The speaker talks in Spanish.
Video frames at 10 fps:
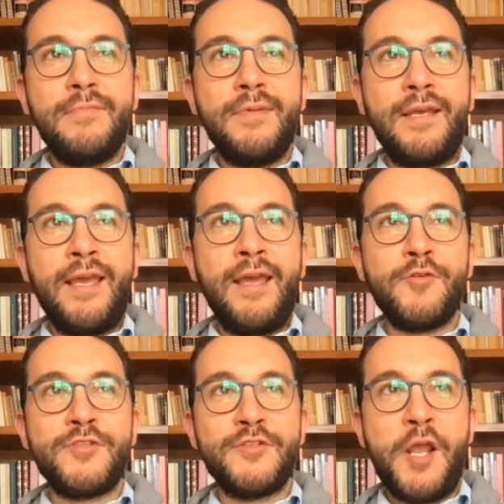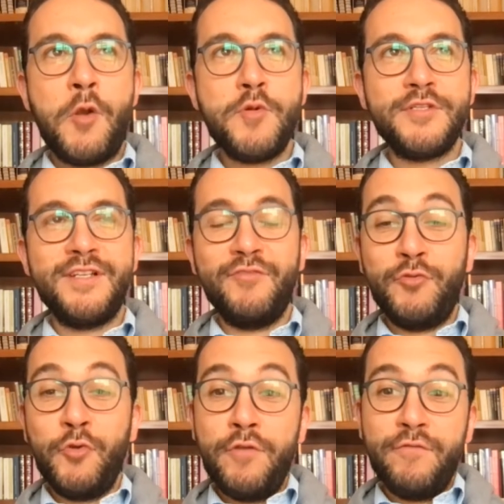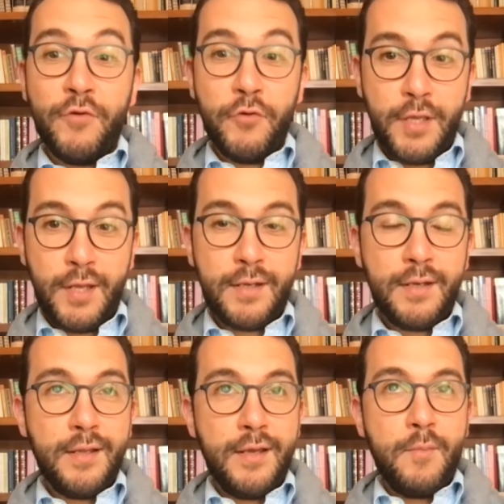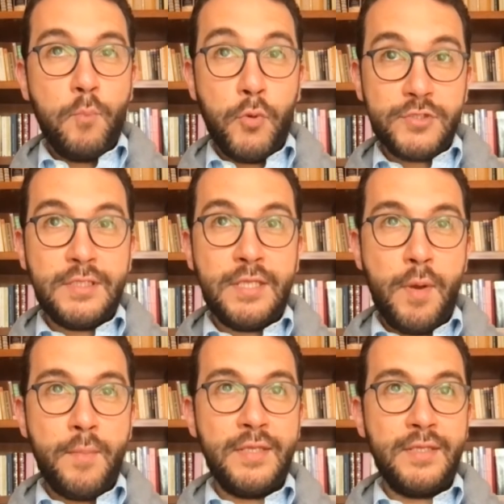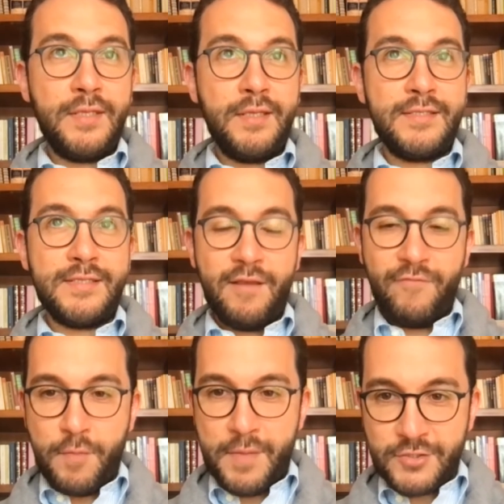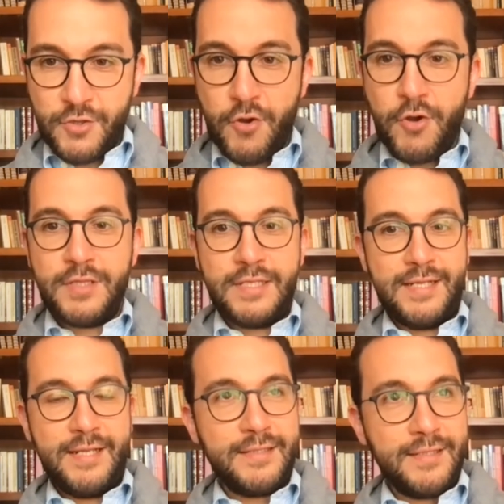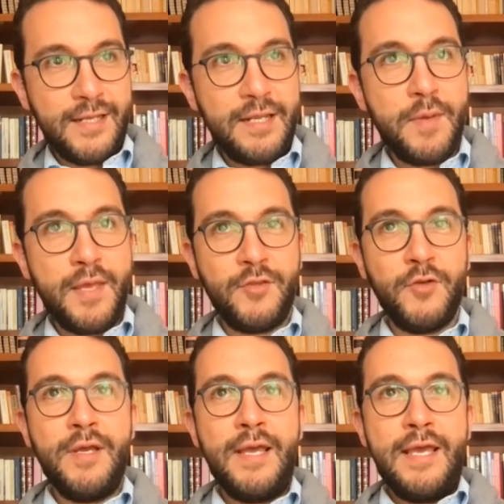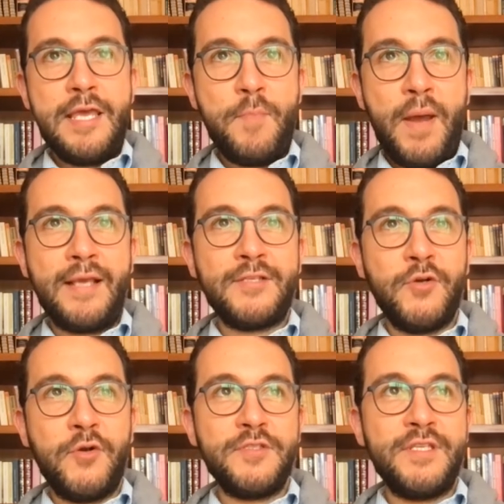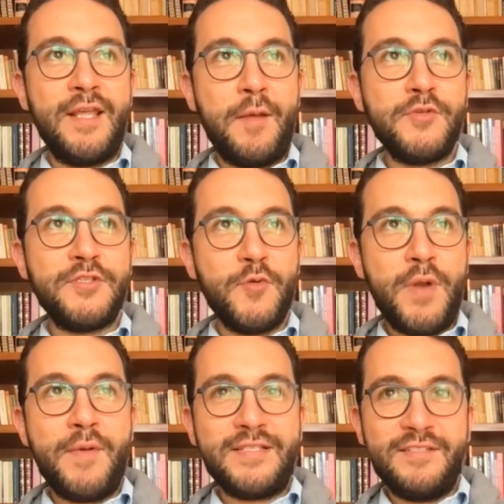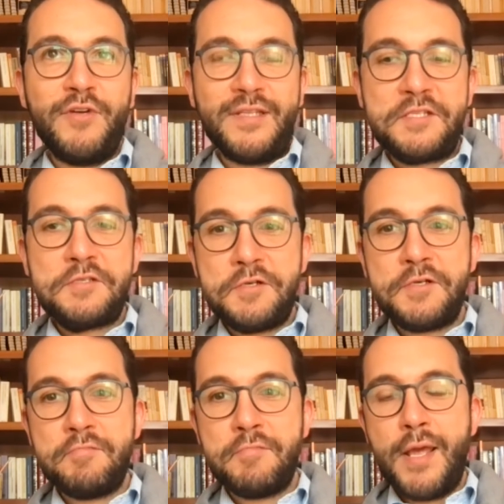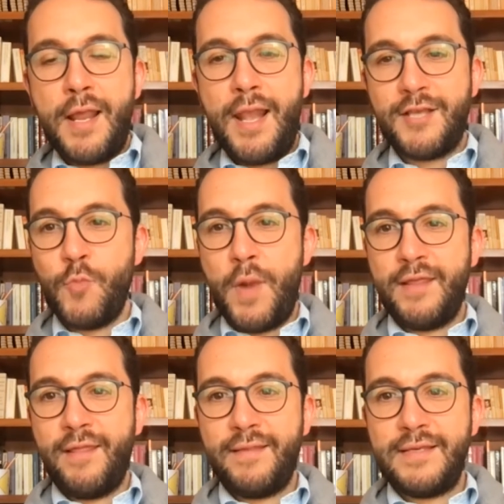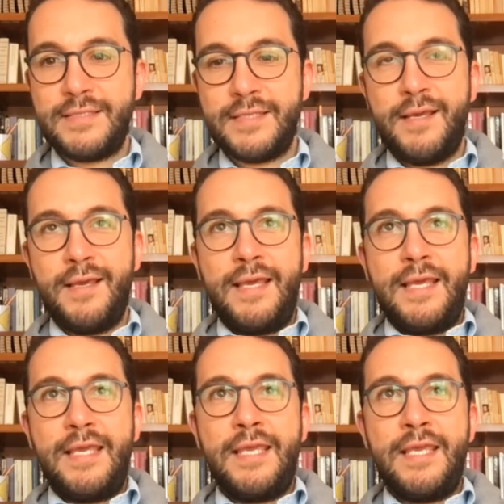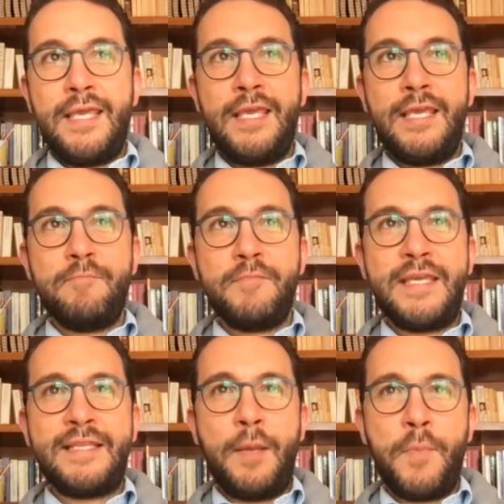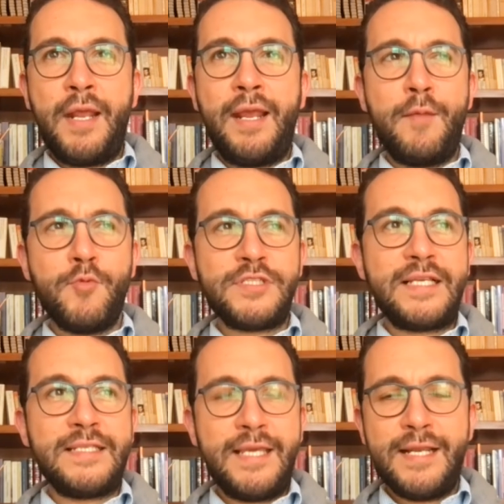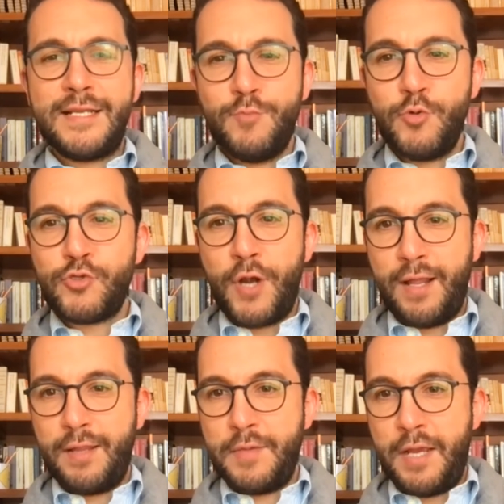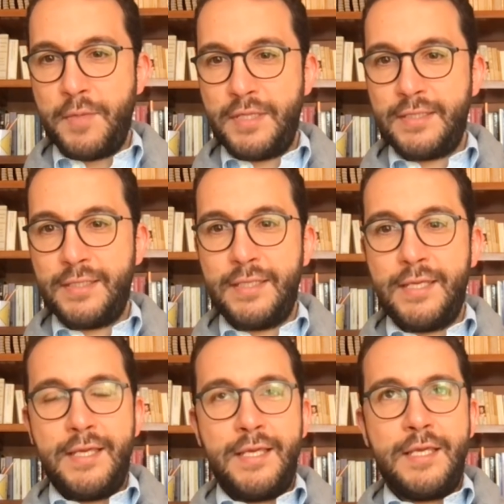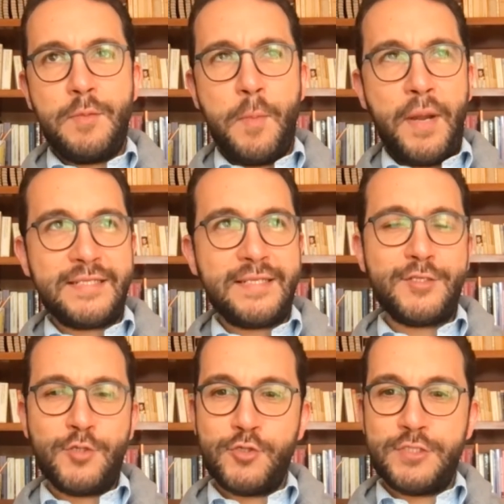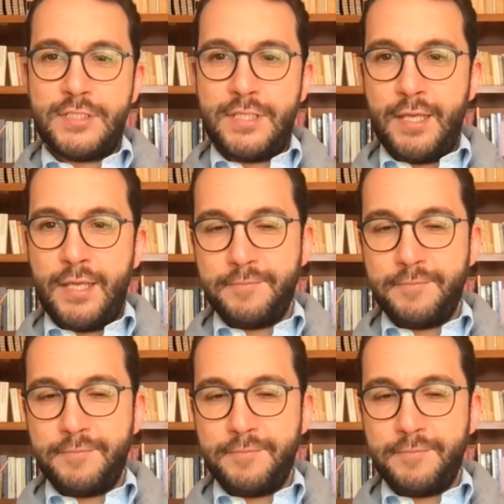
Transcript: que nuestros alumnos en el futuro influyan positivamente desde la información, desde el entretenimiento, y para eso consideramos que una base fuerte son las humanidades y también queremos exigirles mucho académicamente y me parece que eso nos distingue.